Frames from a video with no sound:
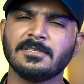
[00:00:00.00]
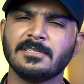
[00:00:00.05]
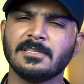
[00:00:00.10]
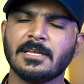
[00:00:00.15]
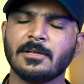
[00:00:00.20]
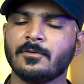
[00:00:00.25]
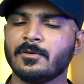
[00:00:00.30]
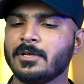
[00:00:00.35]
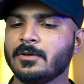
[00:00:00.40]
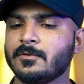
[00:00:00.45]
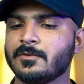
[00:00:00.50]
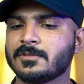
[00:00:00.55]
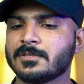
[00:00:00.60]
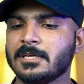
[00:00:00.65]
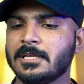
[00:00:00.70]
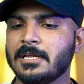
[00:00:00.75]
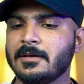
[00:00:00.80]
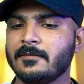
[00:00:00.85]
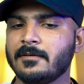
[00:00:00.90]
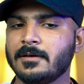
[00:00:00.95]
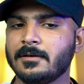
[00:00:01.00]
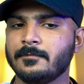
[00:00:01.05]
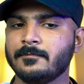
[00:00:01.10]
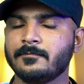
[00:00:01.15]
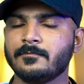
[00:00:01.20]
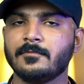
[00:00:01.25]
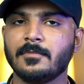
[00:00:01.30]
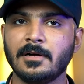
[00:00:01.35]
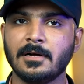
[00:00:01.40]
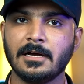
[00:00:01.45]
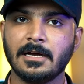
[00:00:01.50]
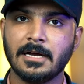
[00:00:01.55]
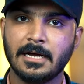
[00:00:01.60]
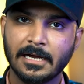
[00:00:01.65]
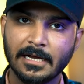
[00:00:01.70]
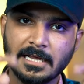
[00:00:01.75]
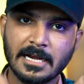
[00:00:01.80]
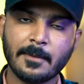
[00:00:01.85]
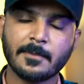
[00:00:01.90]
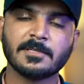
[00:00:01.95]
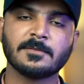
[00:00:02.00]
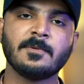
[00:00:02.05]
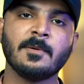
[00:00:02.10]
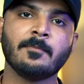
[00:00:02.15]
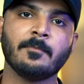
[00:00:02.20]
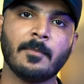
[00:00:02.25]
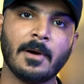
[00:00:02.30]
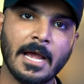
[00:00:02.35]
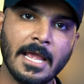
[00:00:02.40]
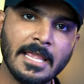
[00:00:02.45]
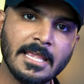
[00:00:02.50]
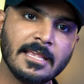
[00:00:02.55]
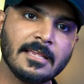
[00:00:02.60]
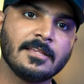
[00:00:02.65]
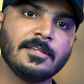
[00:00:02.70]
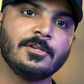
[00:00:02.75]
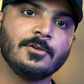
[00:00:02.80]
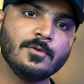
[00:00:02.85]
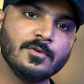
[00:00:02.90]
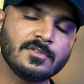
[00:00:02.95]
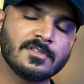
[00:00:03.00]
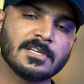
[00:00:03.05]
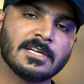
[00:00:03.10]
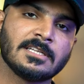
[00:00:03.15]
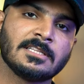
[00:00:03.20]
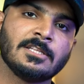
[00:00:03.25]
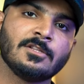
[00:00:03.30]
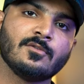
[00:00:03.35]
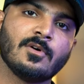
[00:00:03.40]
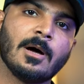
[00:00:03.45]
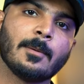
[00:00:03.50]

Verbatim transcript: पसंद आई होगी और उसके अलावा अगर आप इस पर माइक यूज़ करते हैं तो